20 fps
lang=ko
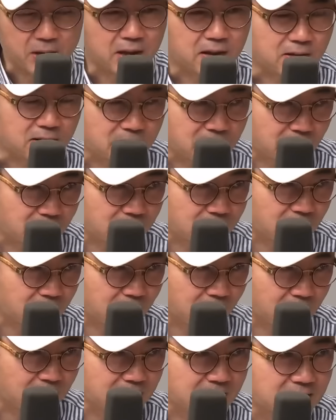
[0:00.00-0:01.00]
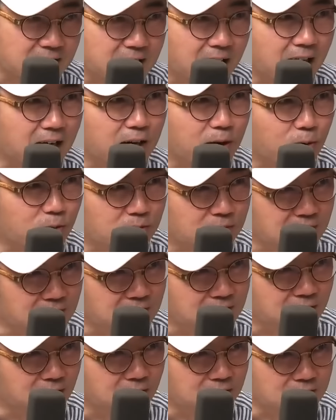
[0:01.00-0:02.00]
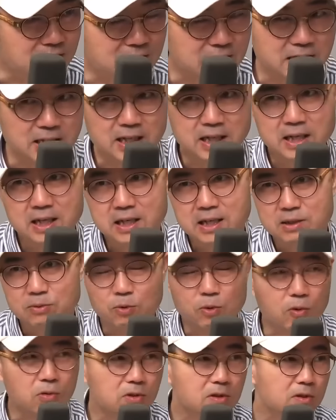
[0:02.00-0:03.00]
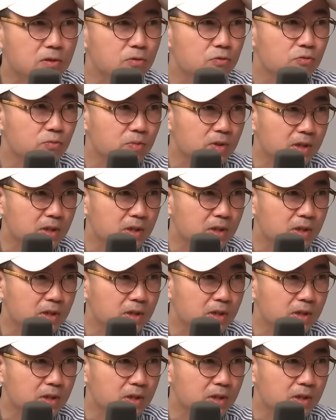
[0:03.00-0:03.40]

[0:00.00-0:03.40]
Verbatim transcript: 있던 일행들에게 인사하려고 들린 거였지 뭐 콘서트 준비